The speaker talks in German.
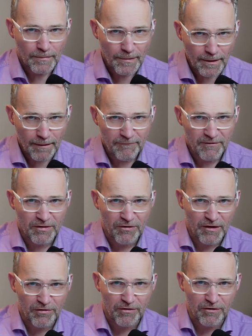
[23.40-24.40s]
Wenn Sie
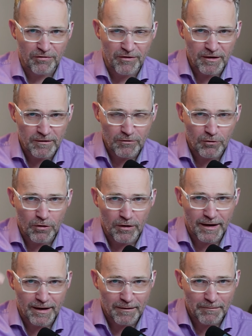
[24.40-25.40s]
das interessiert,
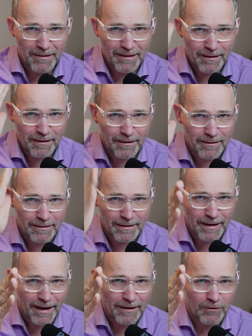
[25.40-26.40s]
konkret
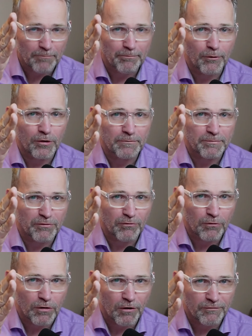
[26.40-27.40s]
direkt on point
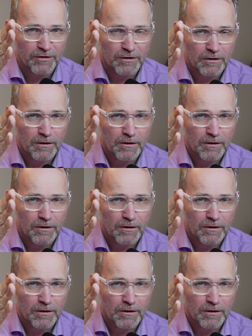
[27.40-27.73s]
bezogen auf den